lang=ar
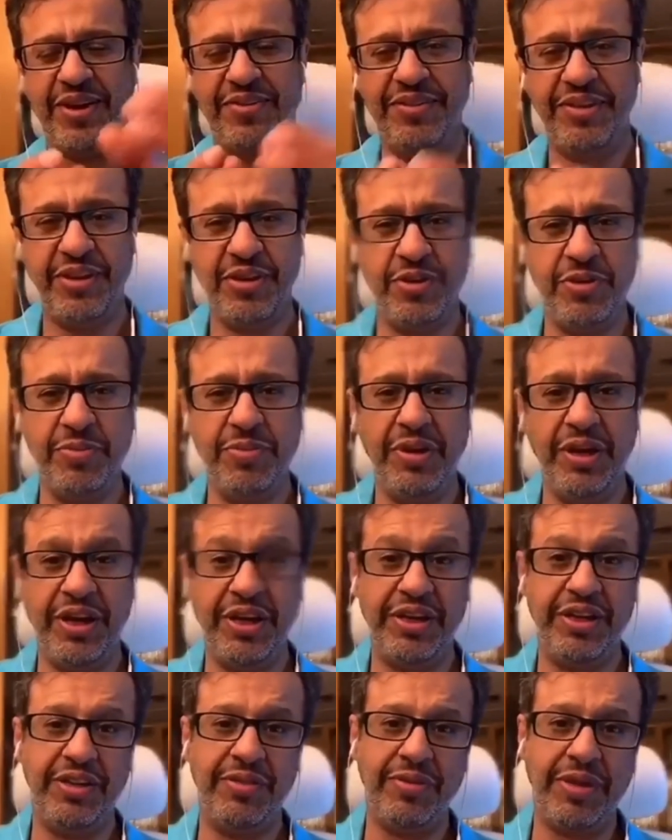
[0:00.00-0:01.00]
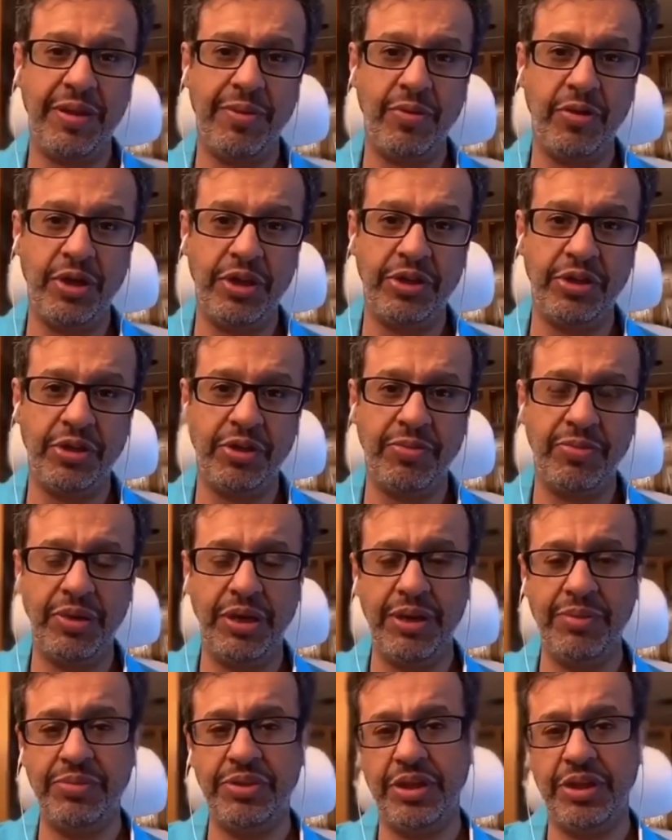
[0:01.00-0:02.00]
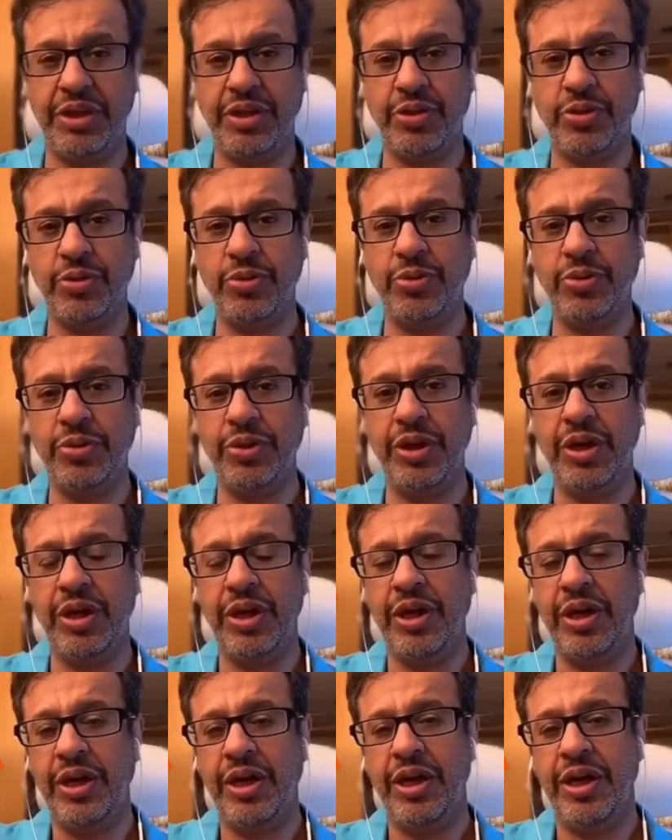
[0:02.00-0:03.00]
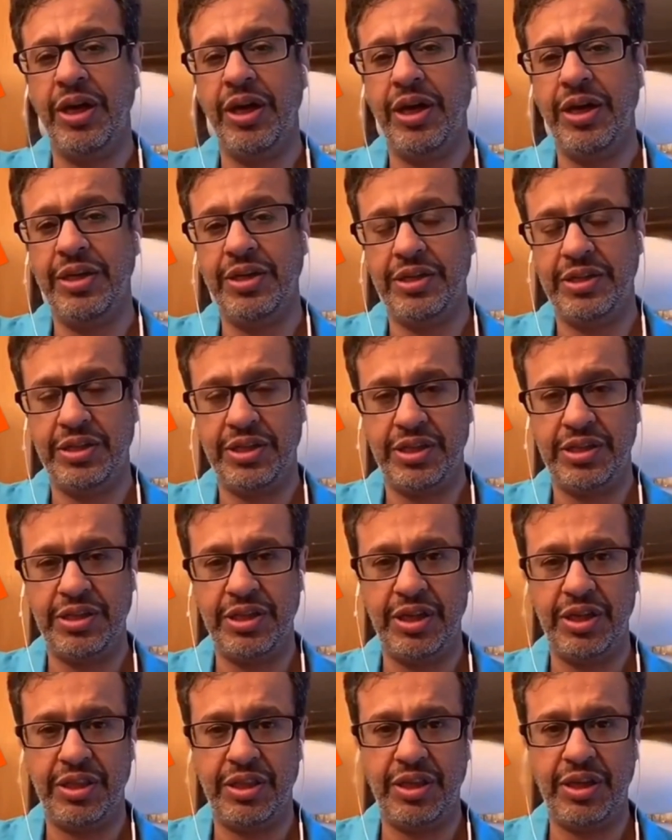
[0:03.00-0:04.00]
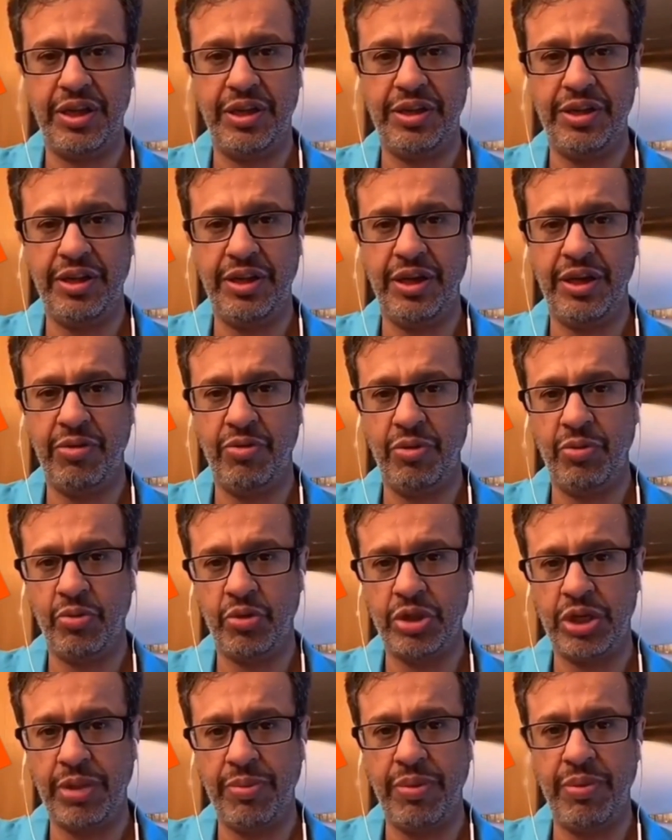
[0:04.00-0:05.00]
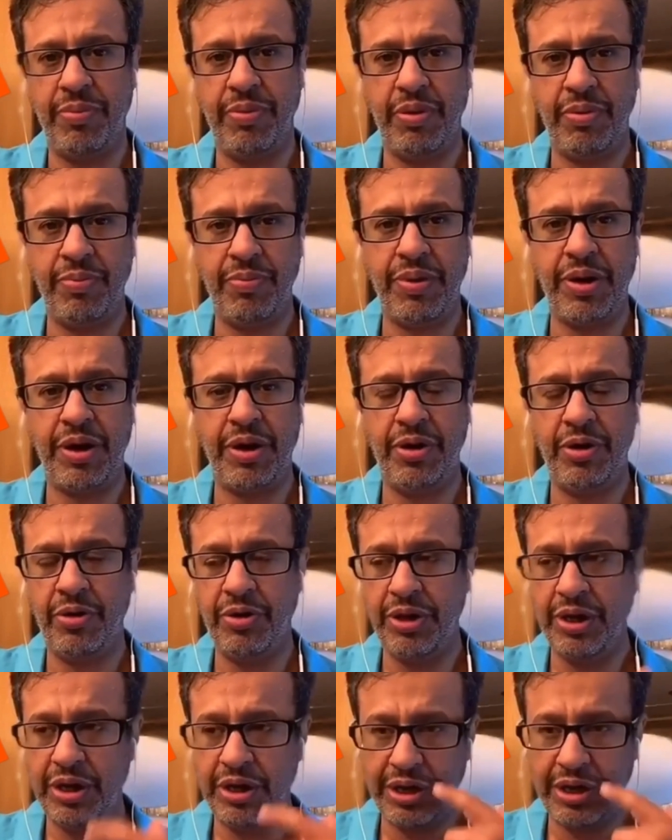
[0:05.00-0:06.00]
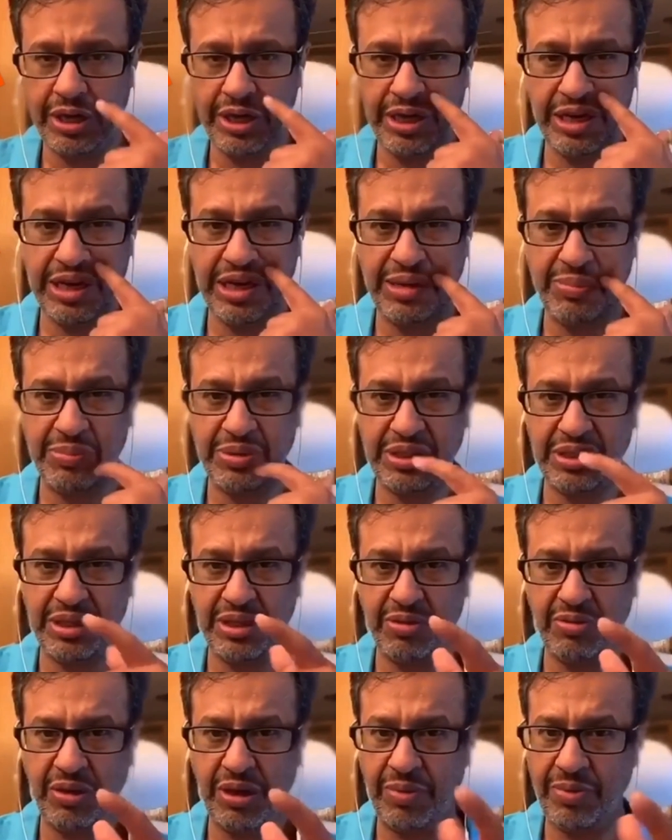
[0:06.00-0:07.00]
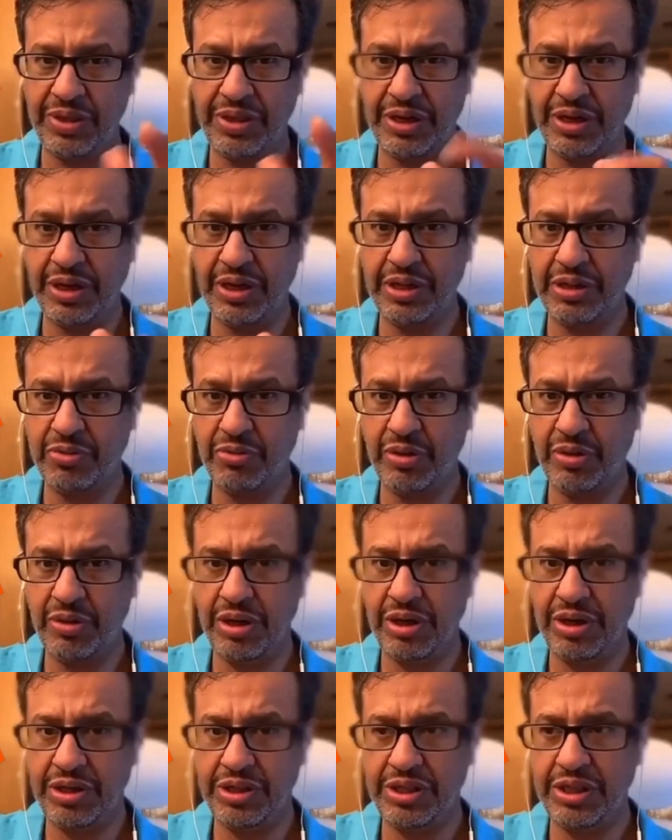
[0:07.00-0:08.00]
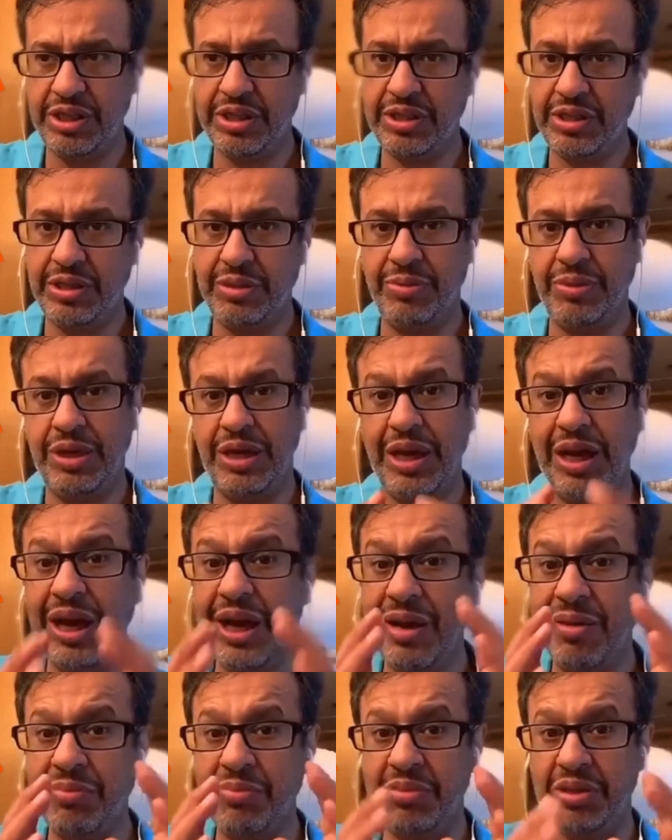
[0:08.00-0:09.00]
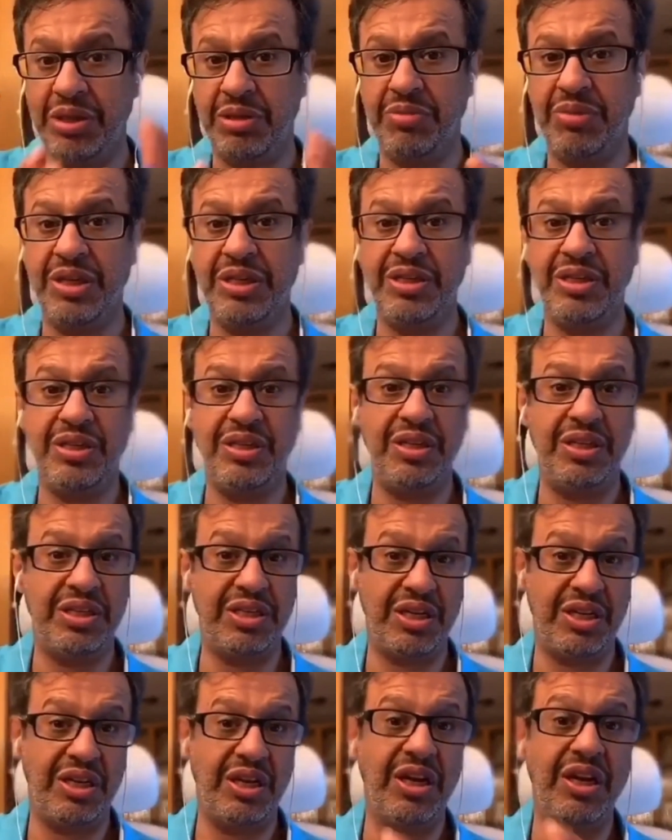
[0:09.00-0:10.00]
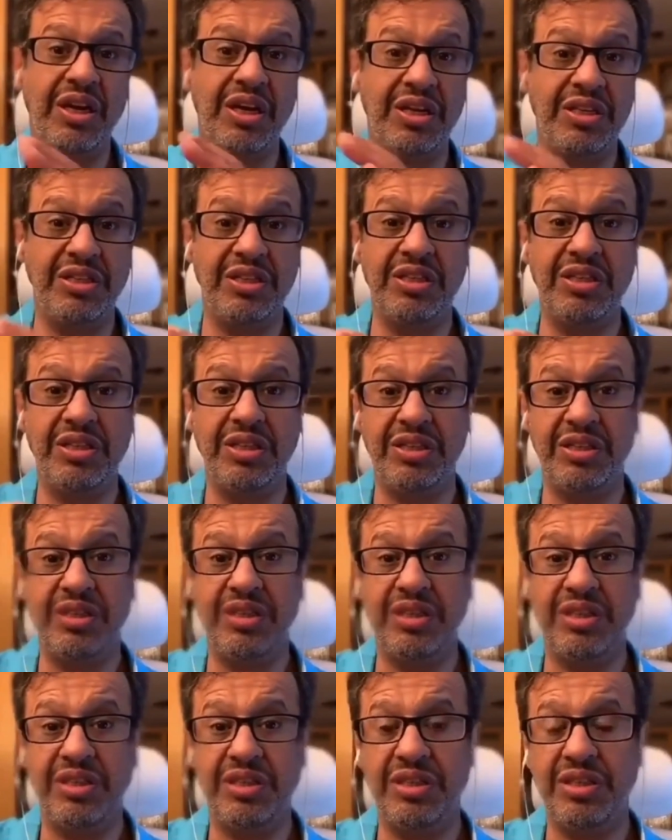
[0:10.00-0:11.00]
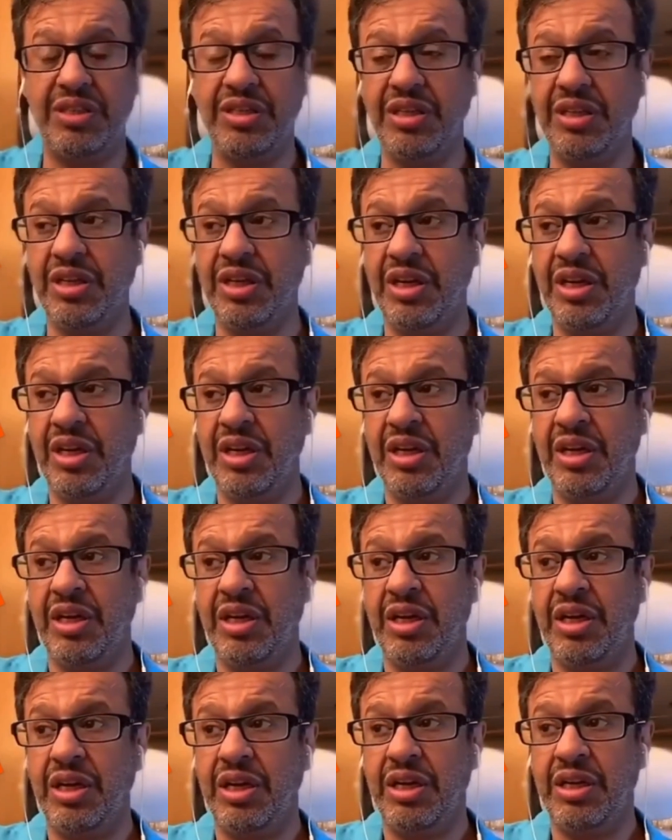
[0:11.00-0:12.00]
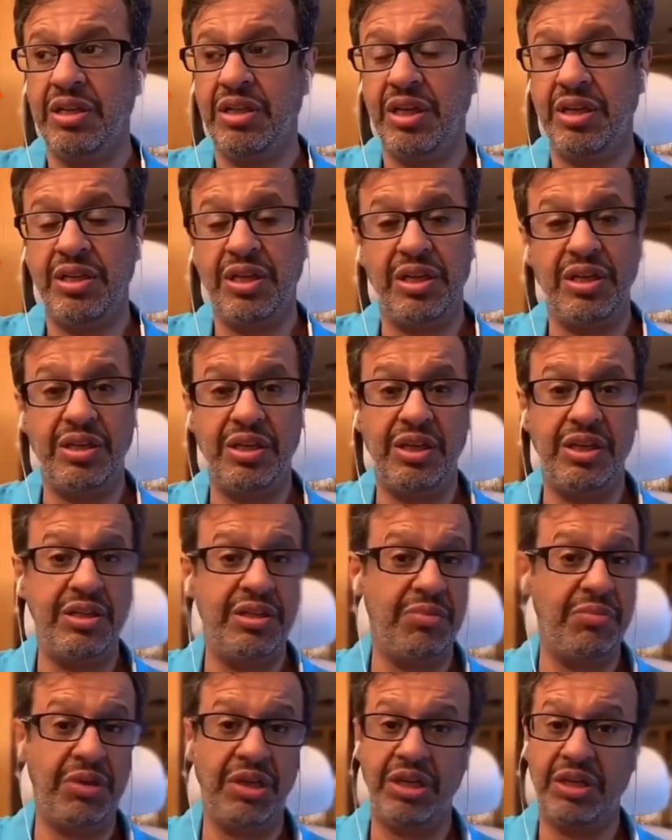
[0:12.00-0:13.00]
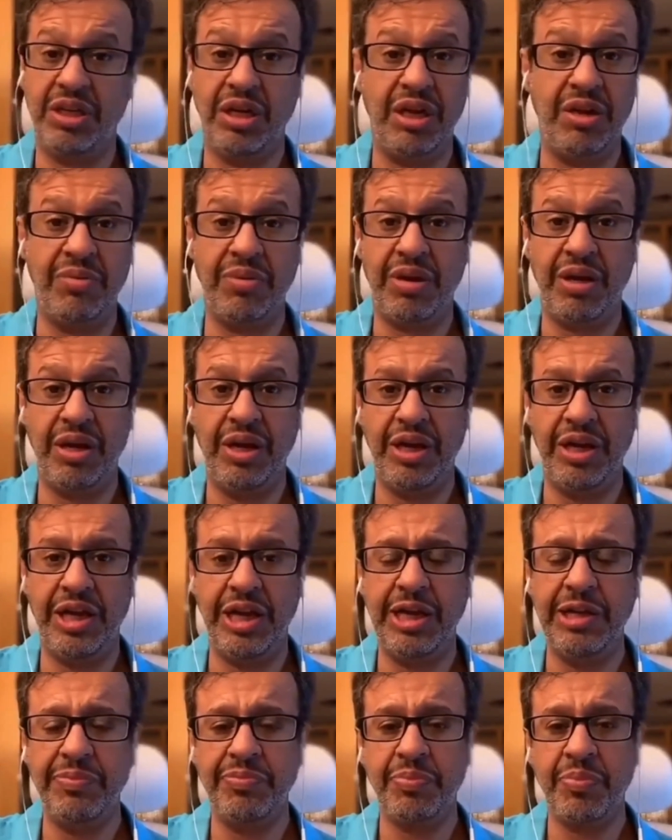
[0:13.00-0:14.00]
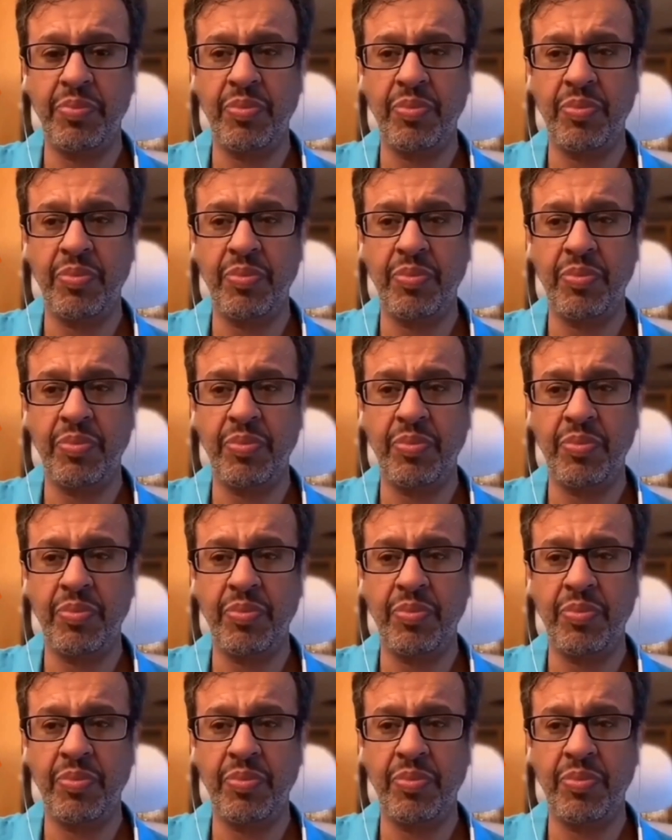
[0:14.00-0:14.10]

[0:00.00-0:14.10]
فيكم الحديث كما وعدتكم بالأمس سيكون عن الشخصية الاضطهادية أو المصابة بالبارانويا قلنا أمس أو والله ما أدري قلت ولا نسيت أن من أهم سماتها أنها شكاكة جدا جدا جدا تعتقد أن الجميع تآمر عليها